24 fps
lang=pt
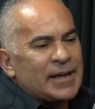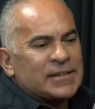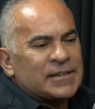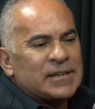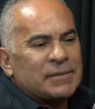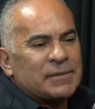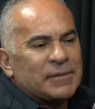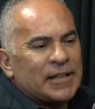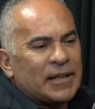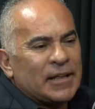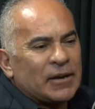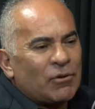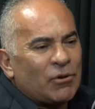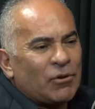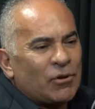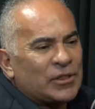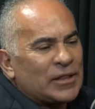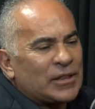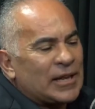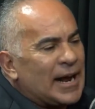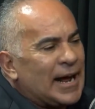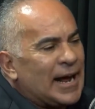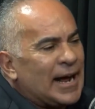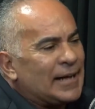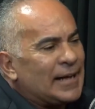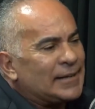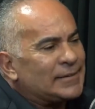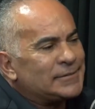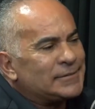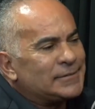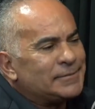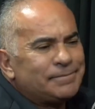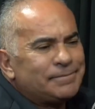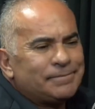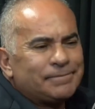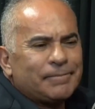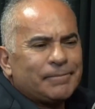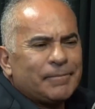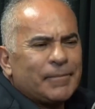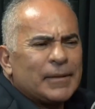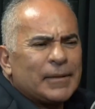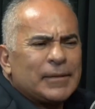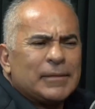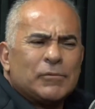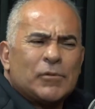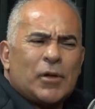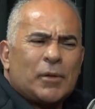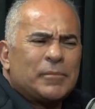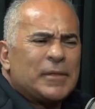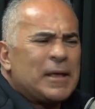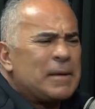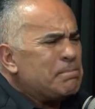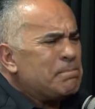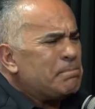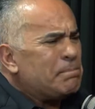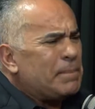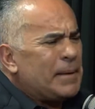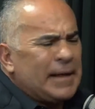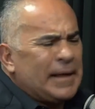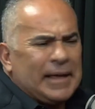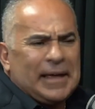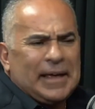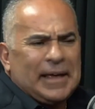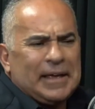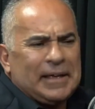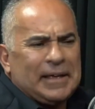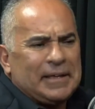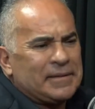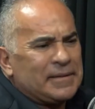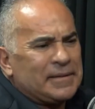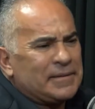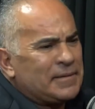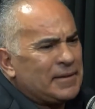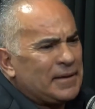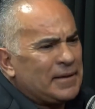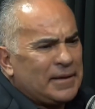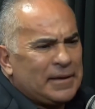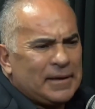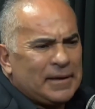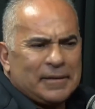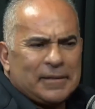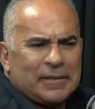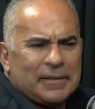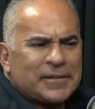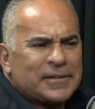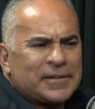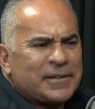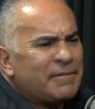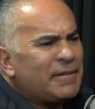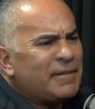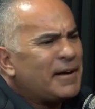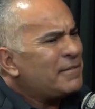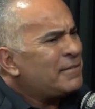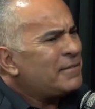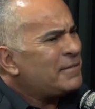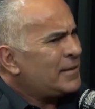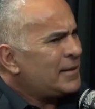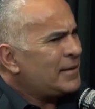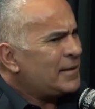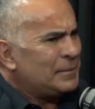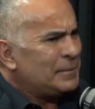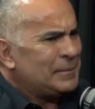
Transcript: você manda contrato, nome da empresa, não sei o quê Senão que você vai ver.